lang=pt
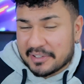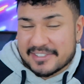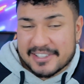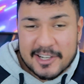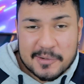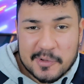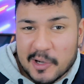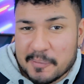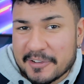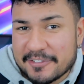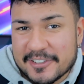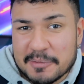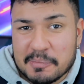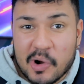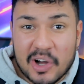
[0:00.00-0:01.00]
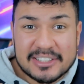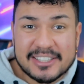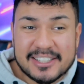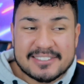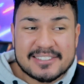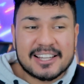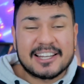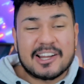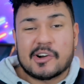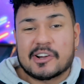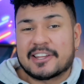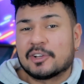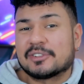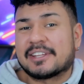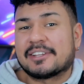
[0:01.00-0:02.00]
prazer, meu nome é Vini Mota, e nesse canal
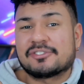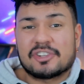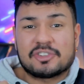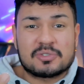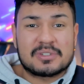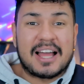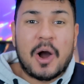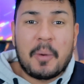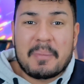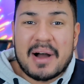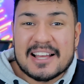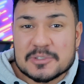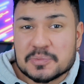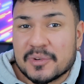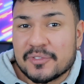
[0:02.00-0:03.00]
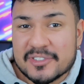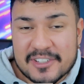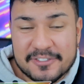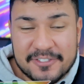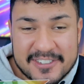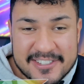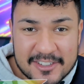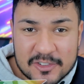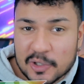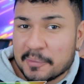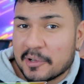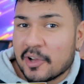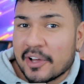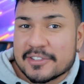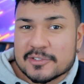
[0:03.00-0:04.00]
aqui eu tento te ajudar ao máximo a você fazer a sua
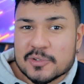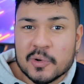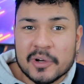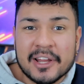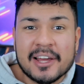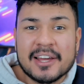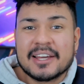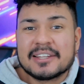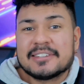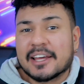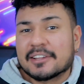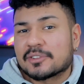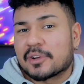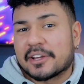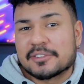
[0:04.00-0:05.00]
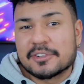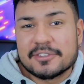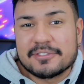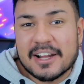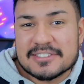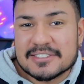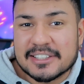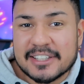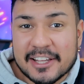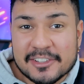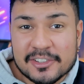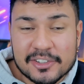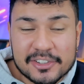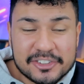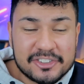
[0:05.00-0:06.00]
melhor escolha dentro aí do universo da
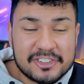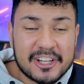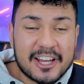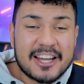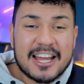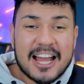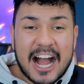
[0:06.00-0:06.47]
tecnologia.